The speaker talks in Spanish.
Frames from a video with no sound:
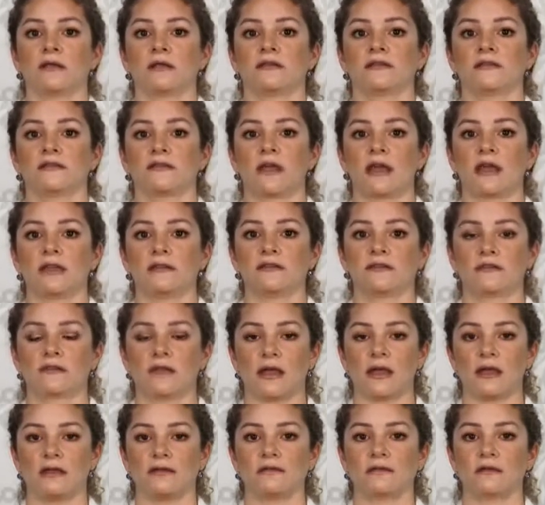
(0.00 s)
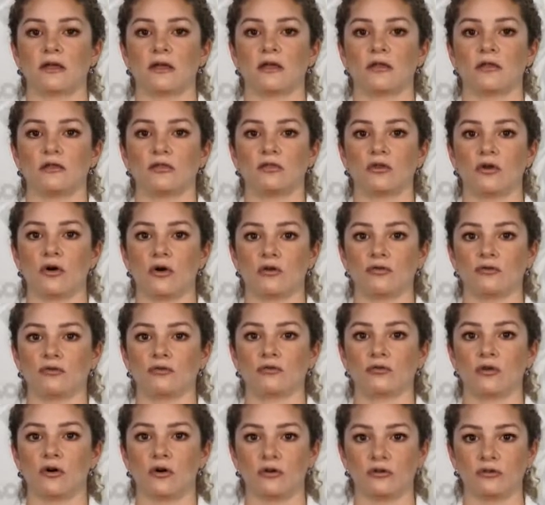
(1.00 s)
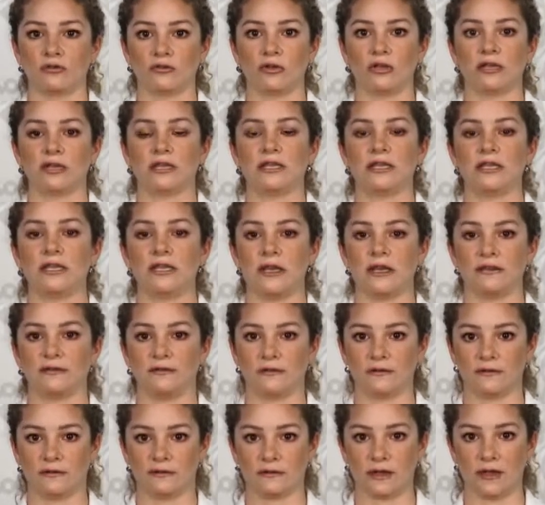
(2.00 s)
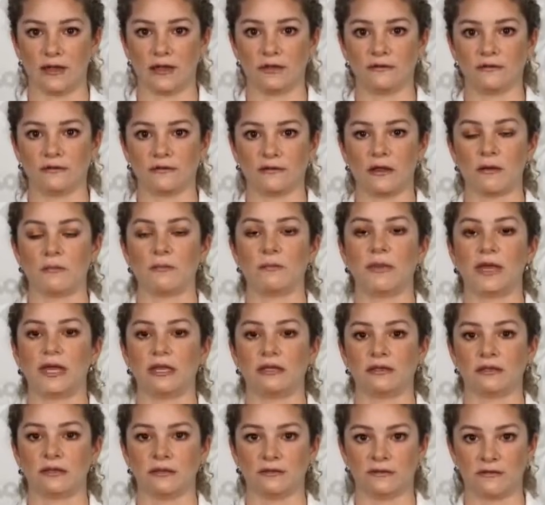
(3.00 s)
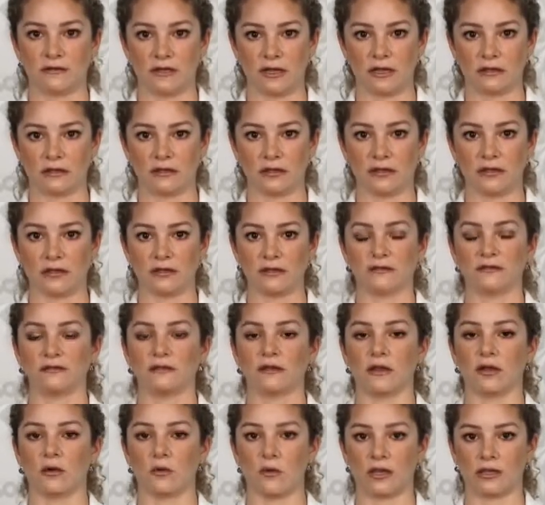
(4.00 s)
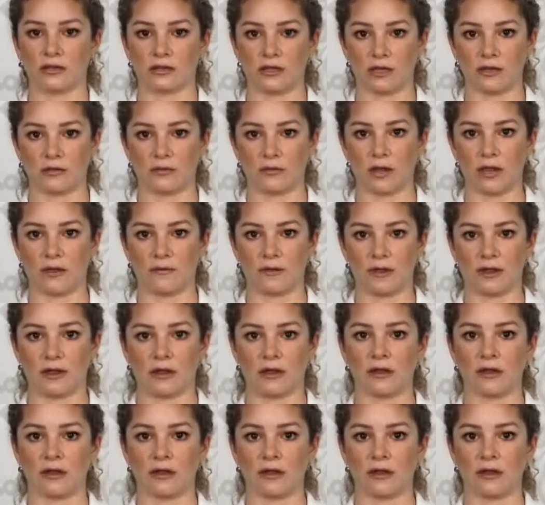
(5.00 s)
662216, 2759,